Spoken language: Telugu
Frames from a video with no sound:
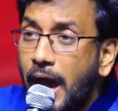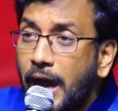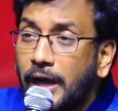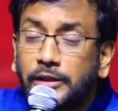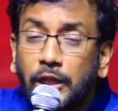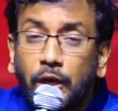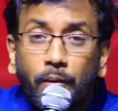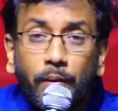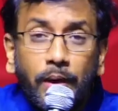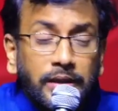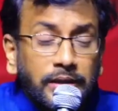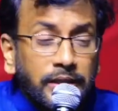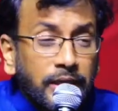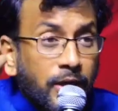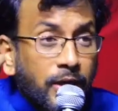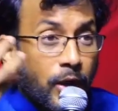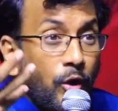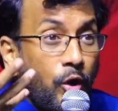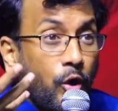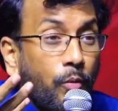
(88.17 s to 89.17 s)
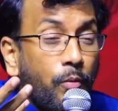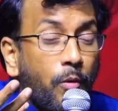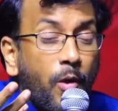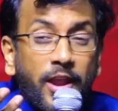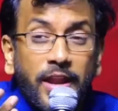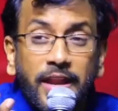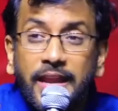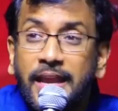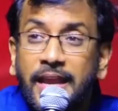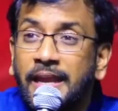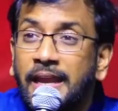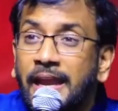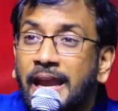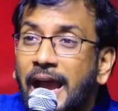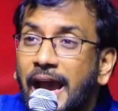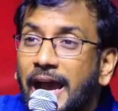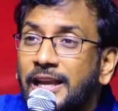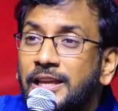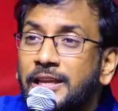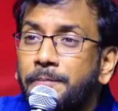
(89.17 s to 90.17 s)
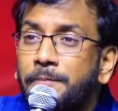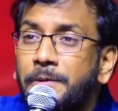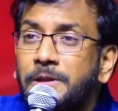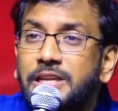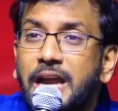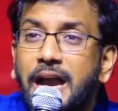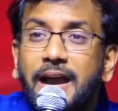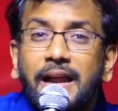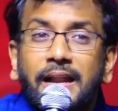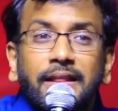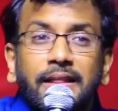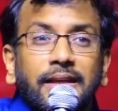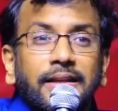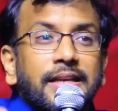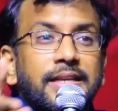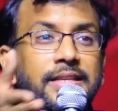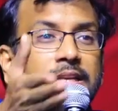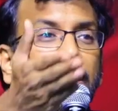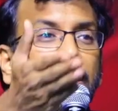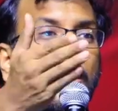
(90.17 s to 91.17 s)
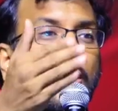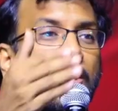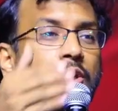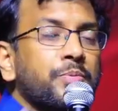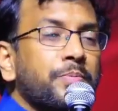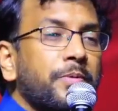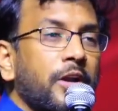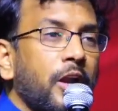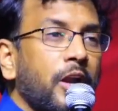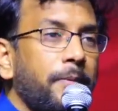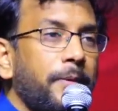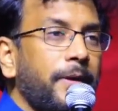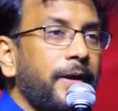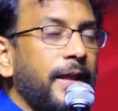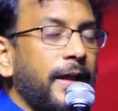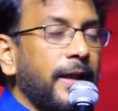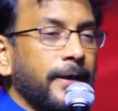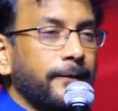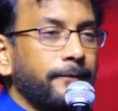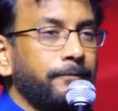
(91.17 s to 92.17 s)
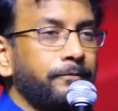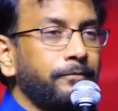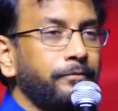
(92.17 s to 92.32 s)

ఆ తర్వాత కళ్ళు పోయినాయే అని చెప్పి జాగ్రత్తగా తీసుకెళ్ళి హాస్పిటల్లో పెట్టారు